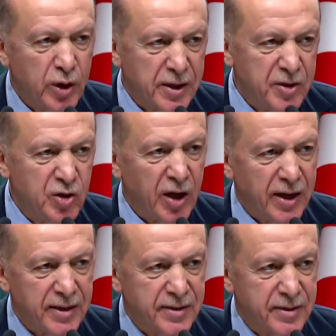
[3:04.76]
tüketici
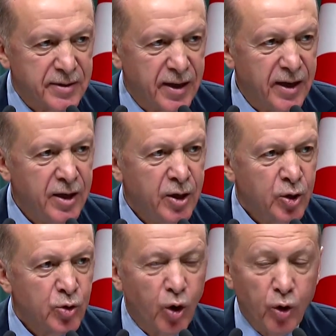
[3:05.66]
arasında
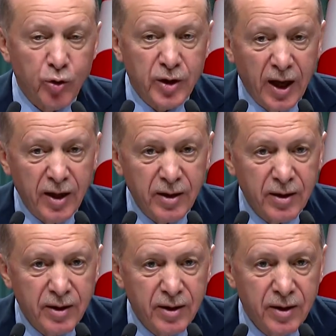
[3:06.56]

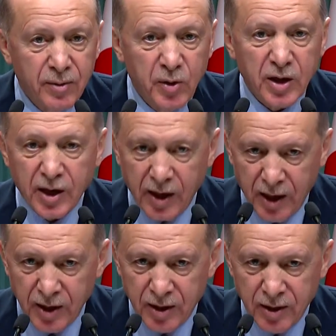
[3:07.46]
doğrudan bir
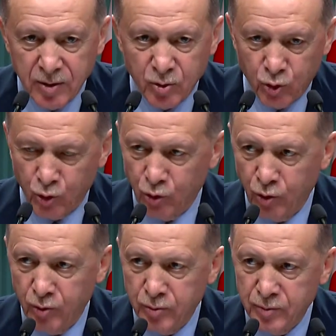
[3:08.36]
kanal kuruluyor.